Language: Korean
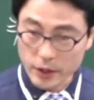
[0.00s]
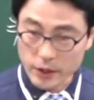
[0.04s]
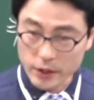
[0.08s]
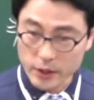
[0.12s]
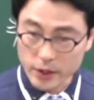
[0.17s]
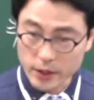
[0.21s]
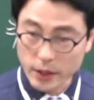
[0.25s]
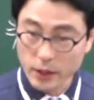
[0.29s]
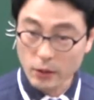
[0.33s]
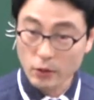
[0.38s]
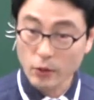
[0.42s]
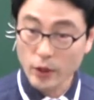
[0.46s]

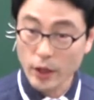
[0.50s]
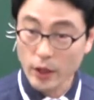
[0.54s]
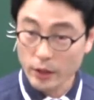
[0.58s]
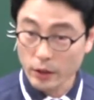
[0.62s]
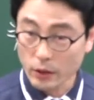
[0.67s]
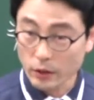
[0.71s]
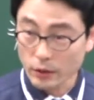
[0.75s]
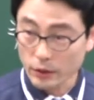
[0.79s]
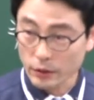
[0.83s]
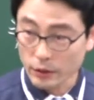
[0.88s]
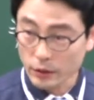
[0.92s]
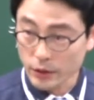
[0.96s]
인장으로 해야
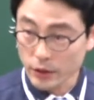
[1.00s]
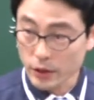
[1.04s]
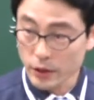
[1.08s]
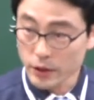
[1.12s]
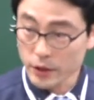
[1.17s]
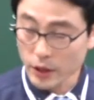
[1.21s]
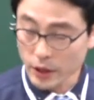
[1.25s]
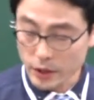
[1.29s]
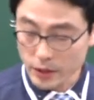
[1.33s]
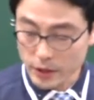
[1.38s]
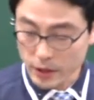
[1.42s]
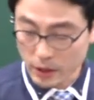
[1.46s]
되거든요.
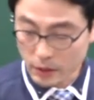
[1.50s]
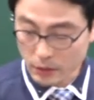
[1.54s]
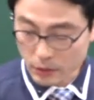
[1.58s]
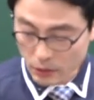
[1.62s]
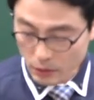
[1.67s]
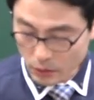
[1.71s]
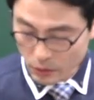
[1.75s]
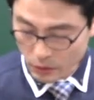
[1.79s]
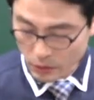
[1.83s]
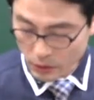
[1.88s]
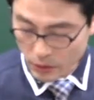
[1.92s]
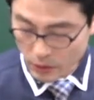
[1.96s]
실제
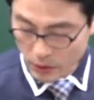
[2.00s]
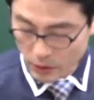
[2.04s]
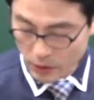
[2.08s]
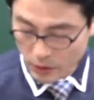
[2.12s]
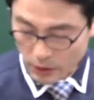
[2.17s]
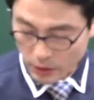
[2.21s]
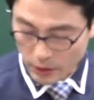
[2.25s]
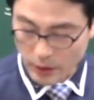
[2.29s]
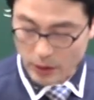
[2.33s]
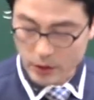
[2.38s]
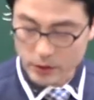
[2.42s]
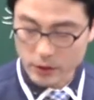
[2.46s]
인장으로.
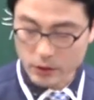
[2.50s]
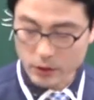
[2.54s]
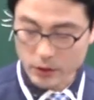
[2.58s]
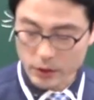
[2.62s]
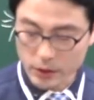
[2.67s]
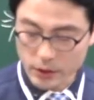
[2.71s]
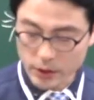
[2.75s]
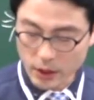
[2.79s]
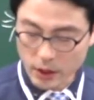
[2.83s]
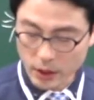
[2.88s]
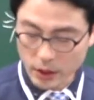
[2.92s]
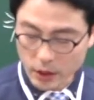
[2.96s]
그래서
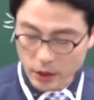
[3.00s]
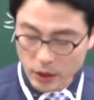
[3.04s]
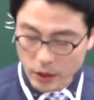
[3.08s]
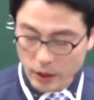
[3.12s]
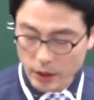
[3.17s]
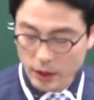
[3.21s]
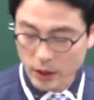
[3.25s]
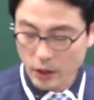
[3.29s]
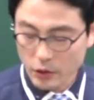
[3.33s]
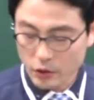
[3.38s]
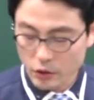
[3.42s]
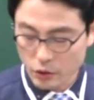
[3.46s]
인장
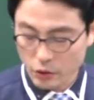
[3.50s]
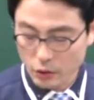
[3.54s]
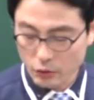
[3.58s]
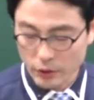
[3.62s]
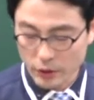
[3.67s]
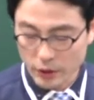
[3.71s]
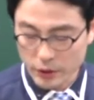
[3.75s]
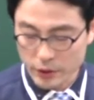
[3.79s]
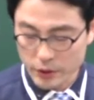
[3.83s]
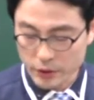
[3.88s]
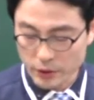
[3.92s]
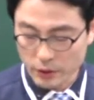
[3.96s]
크기가
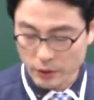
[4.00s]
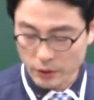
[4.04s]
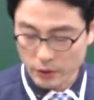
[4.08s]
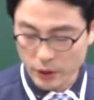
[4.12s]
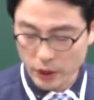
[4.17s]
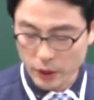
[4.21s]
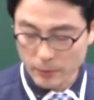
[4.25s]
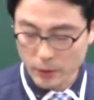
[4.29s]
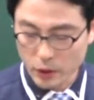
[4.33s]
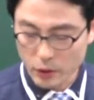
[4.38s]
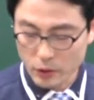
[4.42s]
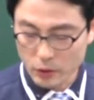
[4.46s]
규정되어 있죠.
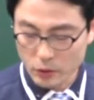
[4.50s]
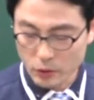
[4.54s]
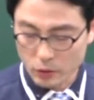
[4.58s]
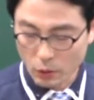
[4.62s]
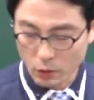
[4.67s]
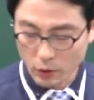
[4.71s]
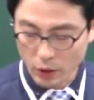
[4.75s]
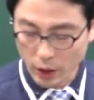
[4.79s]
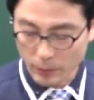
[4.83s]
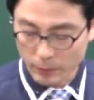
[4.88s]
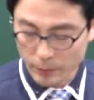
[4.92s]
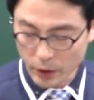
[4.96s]
1번
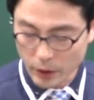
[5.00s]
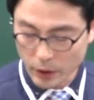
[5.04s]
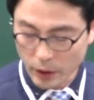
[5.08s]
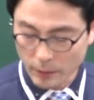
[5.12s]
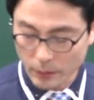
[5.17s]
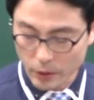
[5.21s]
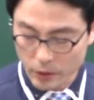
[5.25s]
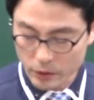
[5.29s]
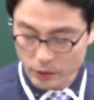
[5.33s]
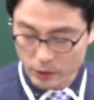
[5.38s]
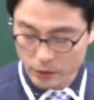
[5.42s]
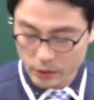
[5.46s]
동그라미 네
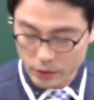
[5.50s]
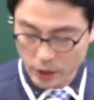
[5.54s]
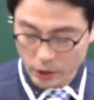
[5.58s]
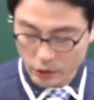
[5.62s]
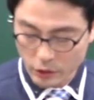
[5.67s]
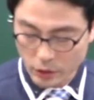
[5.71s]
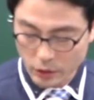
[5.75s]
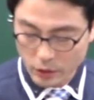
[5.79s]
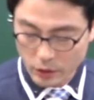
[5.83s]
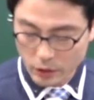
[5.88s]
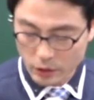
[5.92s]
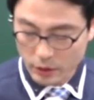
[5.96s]
번째
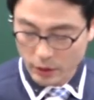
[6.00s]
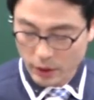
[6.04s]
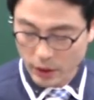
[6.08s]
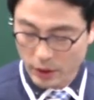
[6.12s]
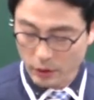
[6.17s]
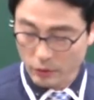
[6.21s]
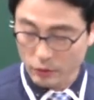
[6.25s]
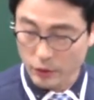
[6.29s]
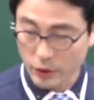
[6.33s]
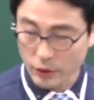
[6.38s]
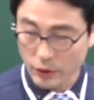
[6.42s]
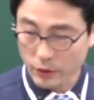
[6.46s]
줄 끝에
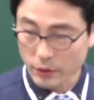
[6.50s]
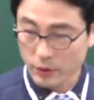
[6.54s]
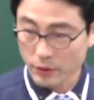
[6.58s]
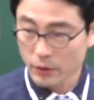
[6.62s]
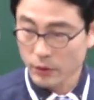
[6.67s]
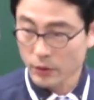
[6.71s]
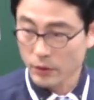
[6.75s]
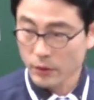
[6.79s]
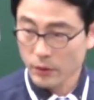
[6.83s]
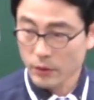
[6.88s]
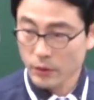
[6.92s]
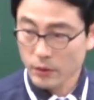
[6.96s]
있군요.
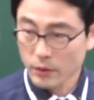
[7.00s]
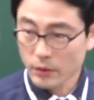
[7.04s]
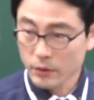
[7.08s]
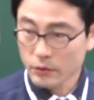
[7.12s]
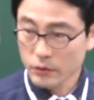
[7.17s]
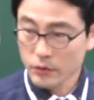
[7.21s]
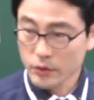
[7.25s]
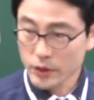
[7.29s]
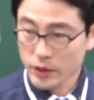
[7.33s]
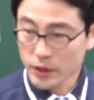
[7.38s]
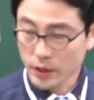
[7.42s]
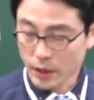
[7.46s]

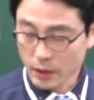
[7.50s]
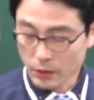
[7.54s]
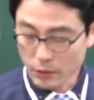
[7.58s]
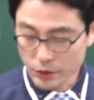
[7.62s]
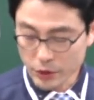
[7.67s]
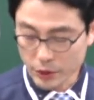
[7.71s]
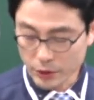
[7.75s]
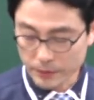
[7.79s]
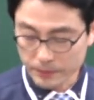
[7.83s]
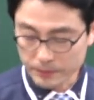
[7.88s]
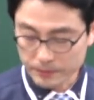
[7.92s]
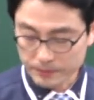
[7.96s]
숫자
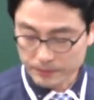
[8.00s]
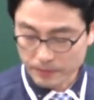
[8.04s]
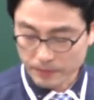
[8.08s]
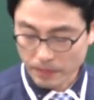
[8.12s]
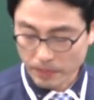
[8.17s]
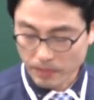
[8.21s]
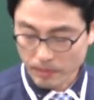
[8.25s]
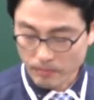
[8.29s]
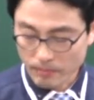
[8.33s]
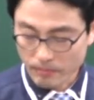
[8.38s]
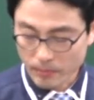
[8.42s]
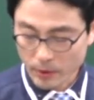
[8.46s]
나오죠?
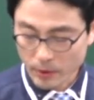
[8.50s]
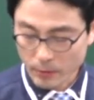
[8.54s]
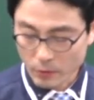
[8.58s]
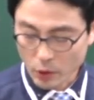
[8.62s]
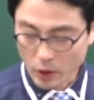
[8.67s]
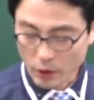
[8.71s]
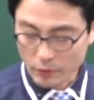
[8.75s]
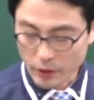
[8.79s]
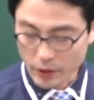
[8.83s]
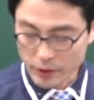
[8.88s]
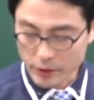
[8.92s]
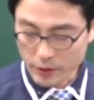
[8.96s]

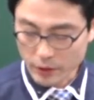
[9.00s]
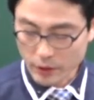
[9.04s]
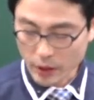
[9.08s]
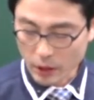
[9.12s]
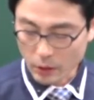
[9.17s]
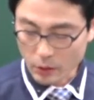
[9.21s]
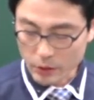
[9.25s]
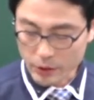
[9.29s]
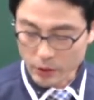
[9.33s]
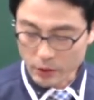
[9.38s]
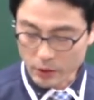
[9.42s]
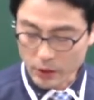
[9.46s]
뭐라고 되어 있어요?
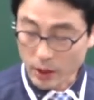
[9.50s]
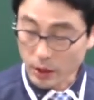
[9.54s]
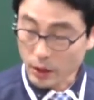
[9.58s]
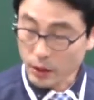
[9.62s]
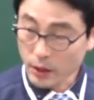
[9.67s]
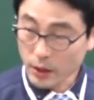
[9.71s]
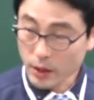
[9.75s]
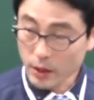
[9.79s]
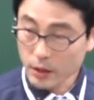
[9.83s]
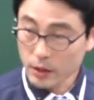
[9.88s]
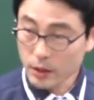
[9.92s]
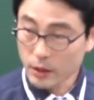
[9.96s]
가로세로
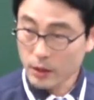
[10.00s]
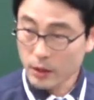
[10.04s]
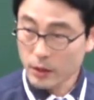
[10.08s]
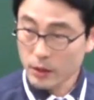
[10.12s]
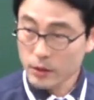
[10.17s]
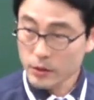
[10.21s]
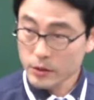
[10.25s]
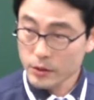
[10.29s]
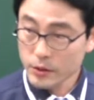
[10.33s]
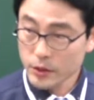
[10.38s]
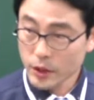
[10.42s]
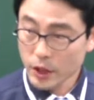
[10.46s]
각각
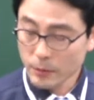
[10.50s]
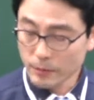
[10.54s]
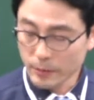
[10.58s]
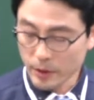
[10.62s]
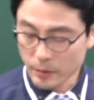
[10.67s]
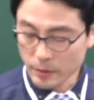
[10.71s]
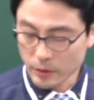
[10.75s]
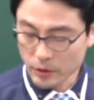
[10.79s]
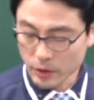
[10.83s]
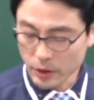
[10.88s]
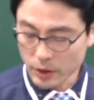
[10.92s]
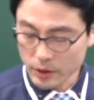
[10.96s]

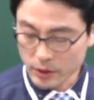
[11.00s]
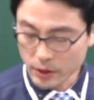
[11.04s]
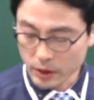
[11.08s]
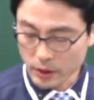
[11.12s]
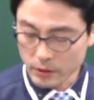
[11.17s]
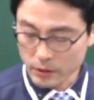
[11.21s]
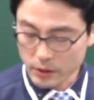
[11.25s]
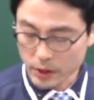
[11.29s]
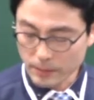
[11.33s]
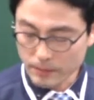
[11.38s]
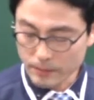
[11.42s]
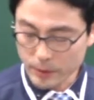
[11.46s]
7mm
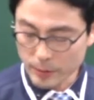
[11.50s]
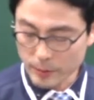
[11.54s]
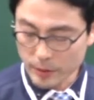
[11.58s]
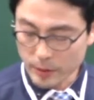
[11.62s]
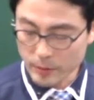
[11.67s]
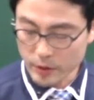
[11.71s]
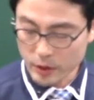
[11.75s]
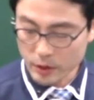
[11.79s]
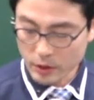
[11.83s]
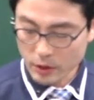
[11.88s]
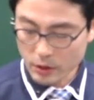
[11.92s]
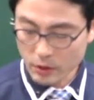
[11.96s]
이상,
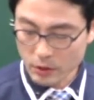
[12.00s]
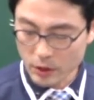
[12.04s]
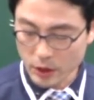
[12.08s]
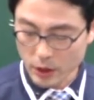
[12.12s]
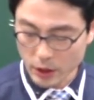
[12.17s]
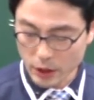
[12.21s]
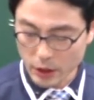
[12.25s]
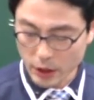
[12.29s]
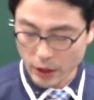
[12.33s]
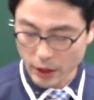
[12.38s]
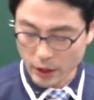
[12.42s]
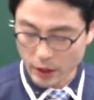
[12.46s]
30mm
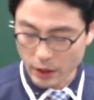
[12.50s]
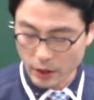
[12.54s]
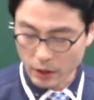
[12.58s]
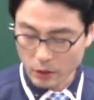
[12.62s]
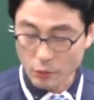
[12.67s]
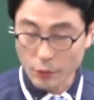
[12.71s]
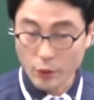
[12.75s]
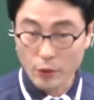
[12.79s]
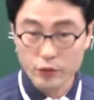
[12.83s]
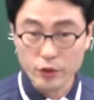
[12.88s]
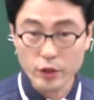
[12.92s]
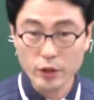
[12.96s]
이내.
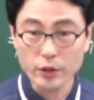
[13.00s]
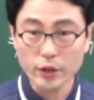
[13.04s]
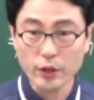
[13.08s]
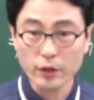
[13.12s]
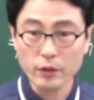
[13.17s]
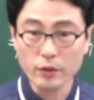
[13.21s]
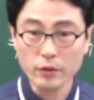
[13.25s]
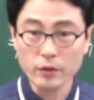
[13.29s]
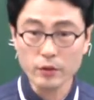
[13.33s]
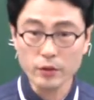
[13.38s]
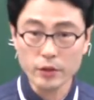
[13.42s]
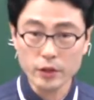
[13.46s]
그거 외우셔야
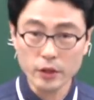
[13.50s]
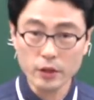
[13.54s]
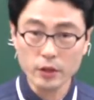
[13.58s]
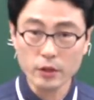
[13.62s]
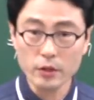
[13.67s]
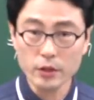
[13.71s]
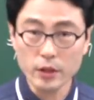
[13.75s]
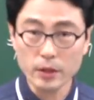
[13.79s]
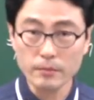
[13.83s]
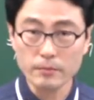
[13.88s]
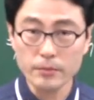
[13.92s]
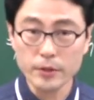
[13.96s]
돼요.
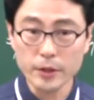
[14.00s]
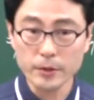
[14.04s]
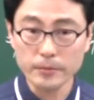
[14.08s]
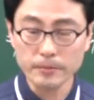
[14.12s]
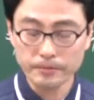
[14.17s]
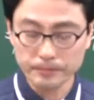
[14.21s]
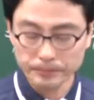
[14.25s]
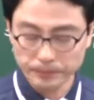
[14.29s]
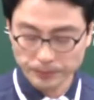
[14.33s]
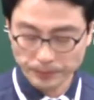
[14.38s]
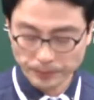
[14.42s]
7, 30.